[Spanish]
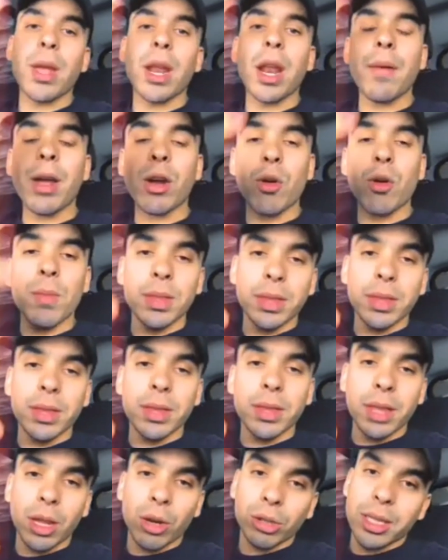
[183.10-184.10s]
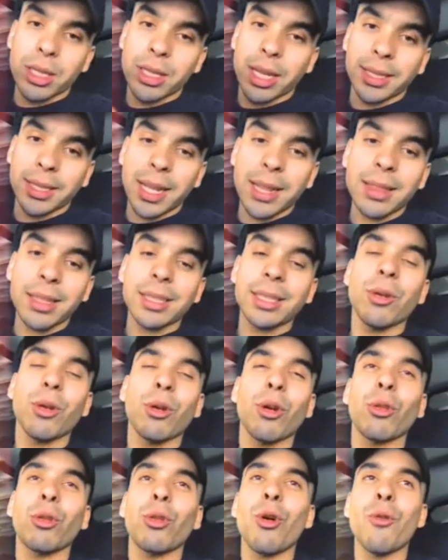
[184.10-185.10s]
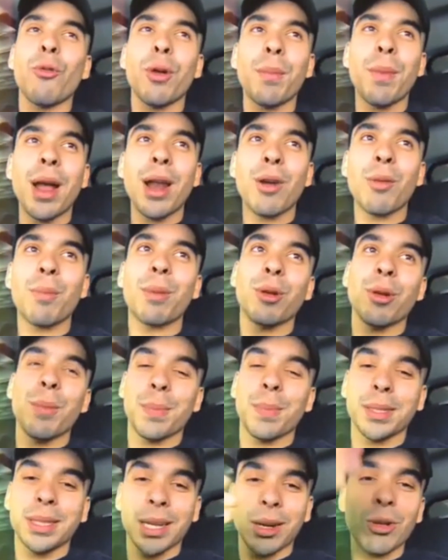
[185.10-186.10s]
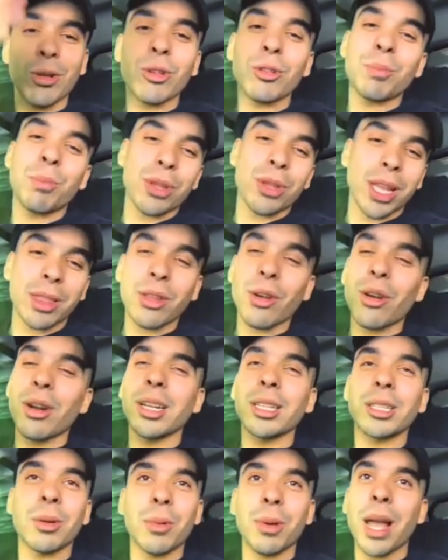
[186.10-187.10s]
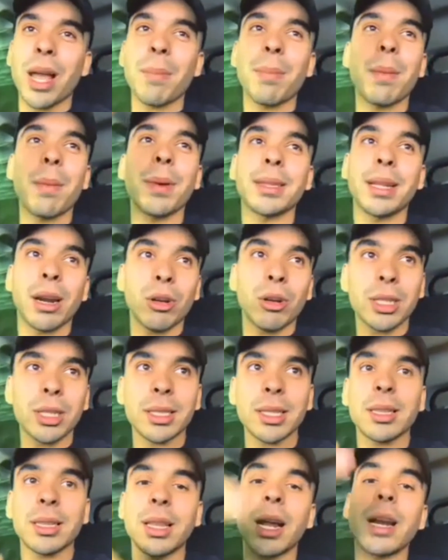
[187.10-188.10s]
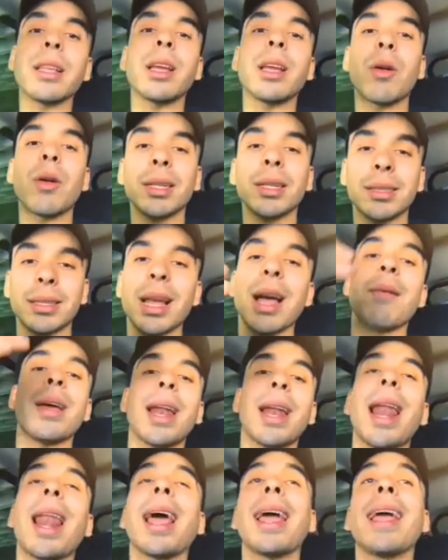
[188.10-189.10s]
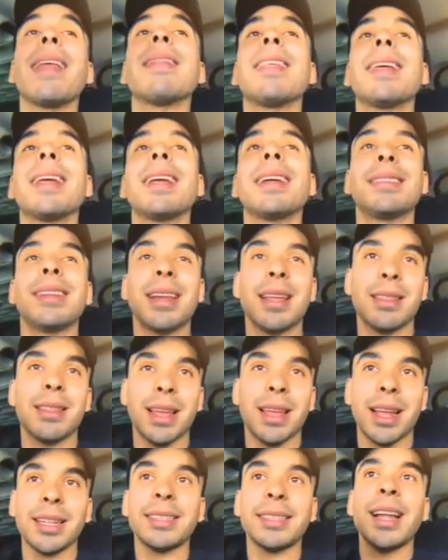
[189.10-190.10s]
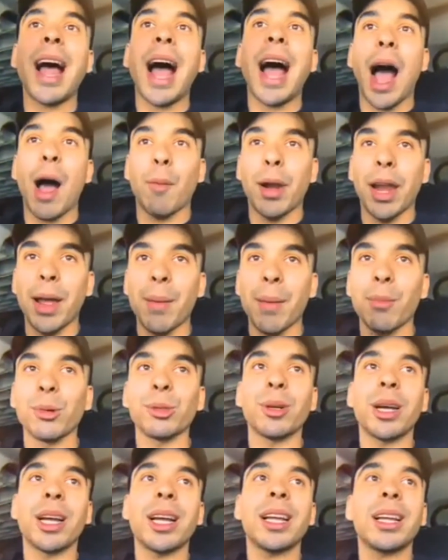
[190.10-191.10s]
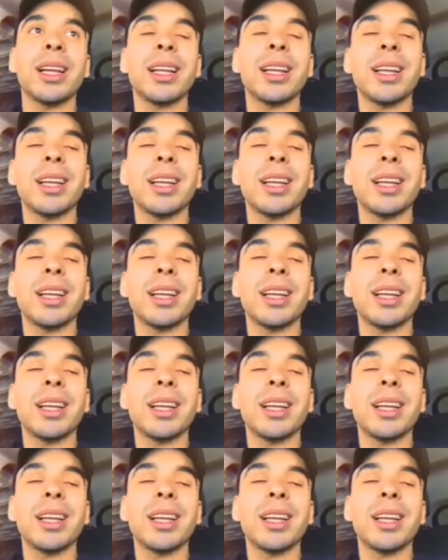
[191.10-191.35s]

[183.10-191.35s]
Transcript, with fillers: También había comentarios interesantes, digo, no todo fue malo, pero empecé con los puñetones, como ya, para mandarlos a sentar y ahora sí, a ver, a la gente que sí le interesa, hablemos, ¿va?